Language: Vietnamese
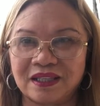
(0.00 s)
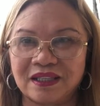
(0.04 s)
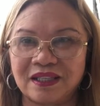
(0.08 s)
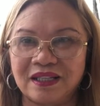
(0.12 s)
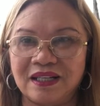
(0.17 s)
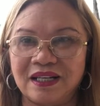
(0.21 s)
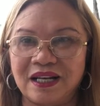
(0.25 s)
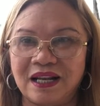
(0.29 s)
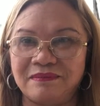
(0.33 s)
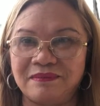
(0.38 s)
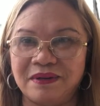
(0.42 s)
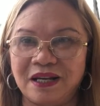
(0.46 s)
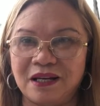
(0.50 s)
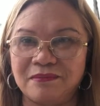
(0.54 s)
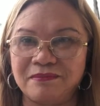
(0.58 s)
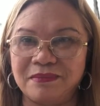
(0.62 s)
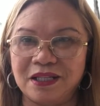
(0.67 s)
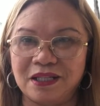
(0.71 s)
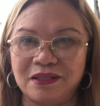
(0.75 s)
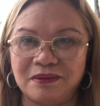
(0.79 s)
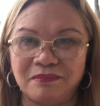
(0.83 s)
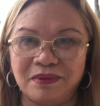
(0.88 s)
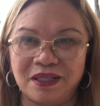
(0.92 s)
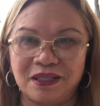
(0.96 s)
thì làm
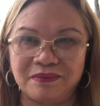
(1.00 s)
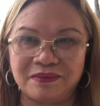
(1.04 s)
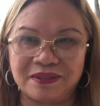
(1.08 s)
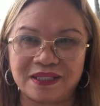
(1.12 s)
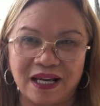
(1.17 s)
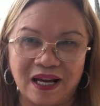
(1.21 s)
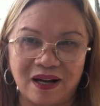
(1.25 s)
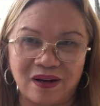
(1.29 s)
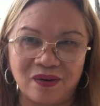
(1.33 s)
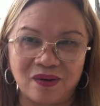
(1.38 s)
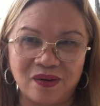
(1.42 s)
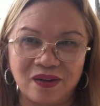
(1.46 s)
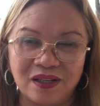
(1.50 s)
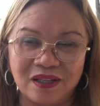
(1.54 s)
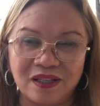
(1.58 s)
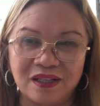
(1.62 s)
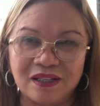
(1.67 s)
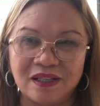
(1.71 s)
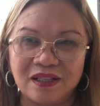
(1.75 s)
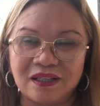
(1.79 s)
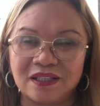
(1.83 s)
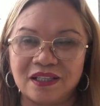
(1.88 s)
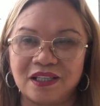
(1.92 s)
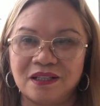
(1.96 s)
Airbnb làm sao
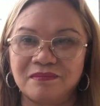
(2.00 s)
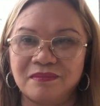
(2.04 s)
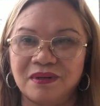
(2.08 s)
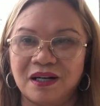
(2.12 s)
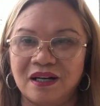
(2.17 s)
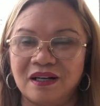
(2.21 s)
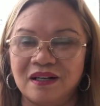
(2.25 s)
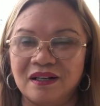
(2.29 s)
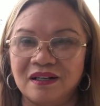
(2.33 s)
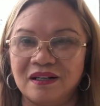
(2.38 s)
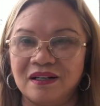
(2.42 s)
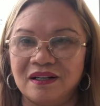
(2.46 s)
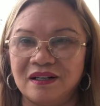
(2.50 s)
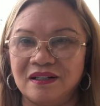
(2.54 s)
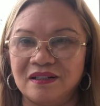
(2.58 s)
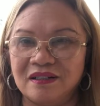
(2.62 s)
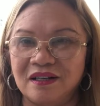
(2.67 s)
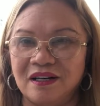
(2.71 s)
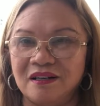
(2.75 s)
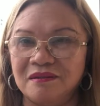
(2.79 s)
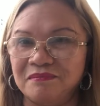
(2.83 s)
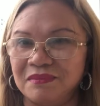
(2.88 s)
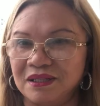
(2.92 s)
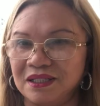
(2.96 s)
nhưng mà ở
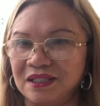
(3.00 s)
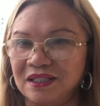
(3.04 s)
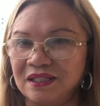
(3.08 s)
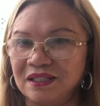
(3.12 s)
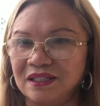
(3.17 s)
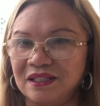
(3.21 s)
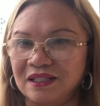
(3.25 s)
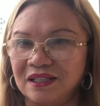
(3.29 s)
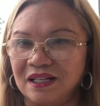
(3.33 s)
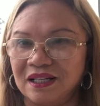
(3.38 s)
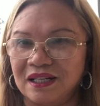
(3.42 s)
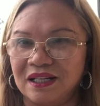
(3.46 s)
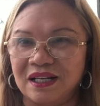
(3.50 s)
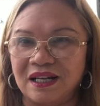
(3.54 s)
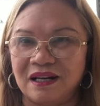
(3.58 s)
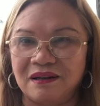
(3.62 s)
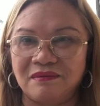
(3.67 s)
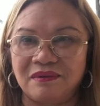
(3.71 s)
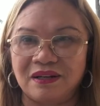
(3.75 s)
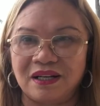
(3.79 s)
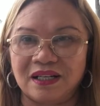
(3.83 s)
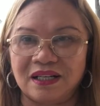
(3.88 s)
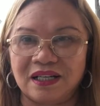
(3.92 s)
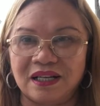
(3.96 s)
ở Mỹ
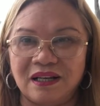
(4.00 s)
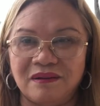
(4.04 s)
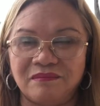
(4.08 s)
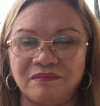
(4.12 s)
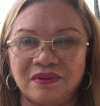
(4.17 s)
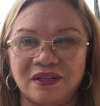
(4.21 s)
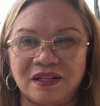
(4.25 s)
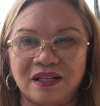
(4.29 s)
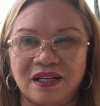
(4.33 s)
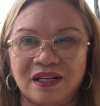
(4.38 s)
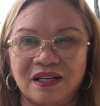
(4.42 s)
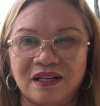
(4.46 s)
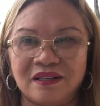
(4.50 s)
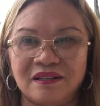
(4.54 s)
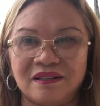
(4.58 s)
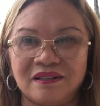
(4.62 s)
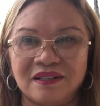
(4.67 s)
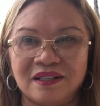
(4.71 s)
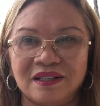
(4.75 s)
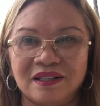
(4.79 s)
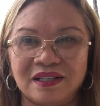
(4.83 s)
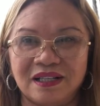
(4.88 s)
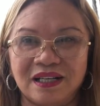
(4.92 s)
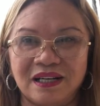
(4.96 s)
là là ngày là
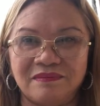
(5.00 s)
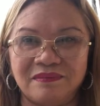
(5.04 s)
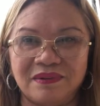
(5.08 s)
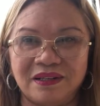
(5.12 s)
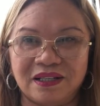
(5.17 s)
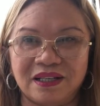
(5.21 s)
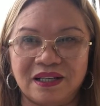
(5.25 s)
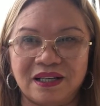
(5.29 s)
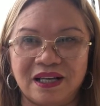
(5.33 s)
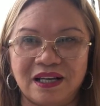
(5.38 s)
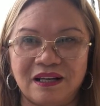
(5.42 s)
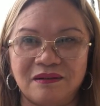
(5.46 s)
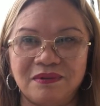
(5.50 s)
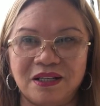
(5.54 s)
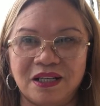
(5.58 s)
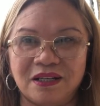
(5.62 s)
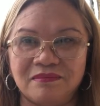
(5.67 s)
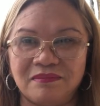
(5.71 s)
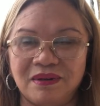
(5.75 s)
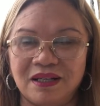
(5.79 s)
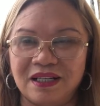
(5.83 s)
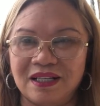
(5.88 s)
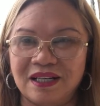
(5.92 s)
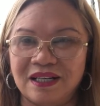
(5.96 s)
làm
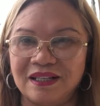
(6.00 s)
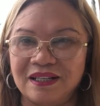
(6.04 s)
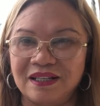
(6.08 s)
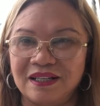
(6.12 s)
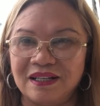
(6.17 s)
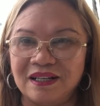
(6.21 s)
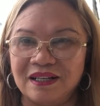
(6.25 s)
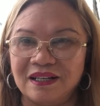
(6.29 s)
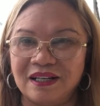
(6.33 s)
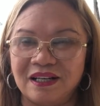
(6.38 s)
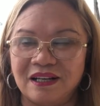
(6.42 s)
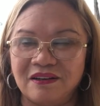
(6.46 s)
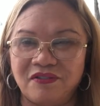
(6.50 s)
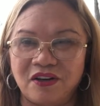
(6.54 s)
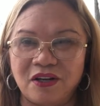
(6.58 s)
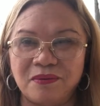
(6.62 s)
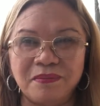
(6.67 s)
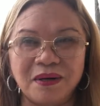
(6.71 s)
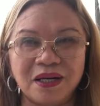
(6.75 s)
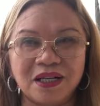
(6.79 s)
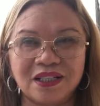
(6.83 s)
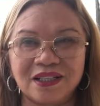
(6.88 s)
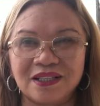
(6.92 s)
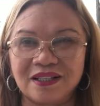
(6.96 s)
Airbnb là là phải
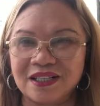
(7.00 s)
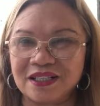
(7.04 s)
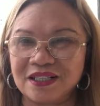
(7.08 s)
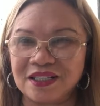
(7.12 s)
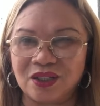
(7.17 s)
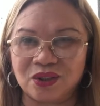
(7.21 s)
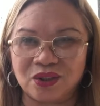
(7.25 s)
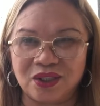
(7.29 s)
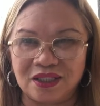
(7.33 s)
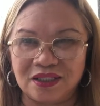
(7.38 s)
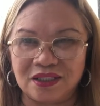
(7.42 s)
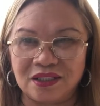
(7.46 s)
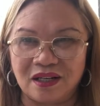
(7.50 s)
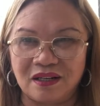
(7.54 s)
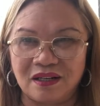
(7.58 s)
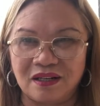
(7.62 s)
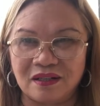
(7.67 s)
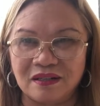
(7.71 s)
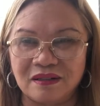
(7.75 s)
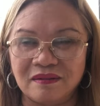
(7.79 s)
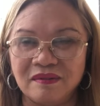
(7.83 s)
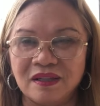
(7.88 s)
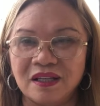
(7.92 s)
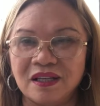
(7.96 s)
mất rất nhiều thời
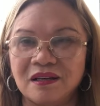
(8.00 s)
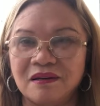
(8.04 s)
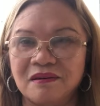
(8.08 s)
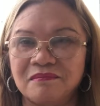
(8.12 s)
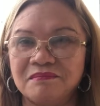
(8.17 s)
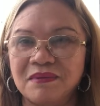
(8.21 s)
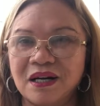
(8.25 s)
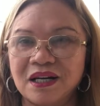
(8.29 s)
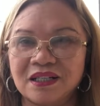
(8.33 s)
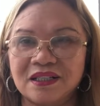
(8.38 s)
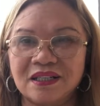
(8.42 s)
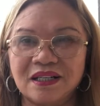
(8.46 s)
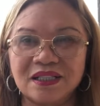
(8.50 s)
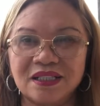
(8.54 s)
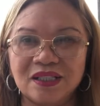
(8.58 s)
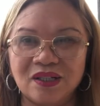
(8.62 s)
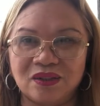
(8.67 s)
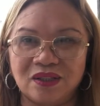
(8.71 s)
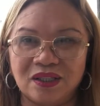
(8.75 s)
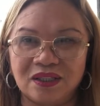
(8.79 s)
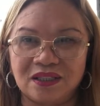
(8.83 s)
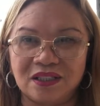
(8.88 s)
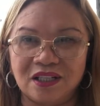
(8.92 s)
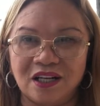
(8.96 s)
giờ mất rất
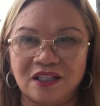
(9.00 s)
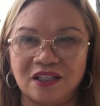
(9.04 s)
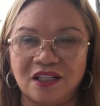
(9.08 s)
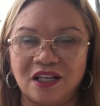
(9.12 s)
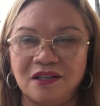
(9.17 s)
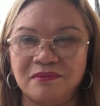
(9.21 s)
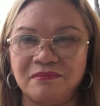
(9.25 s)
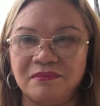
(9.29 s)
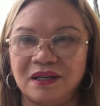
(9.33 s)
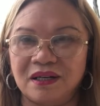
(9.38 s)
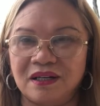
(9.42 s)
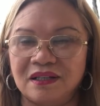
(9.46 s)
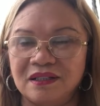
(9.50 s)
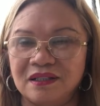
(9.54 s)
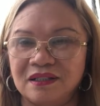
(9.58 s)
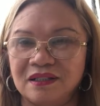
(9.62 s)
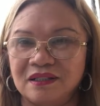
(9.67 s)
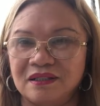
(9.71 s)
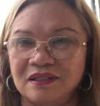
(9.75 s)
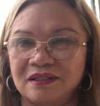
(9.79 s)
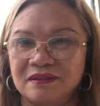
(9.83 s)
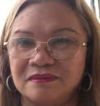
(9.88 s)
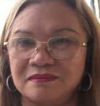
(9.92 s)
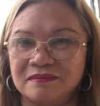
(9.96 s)
nhiều thời giờ để mà
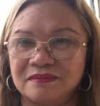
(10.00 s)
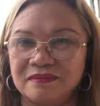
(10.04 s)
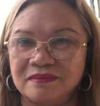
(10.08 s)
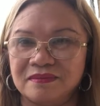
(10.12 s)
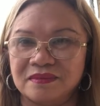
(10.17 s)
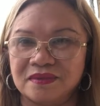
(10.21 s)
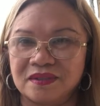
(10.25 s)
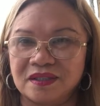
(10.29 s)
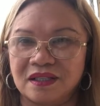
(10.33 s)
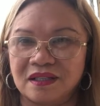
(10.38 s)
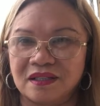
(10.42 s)
um,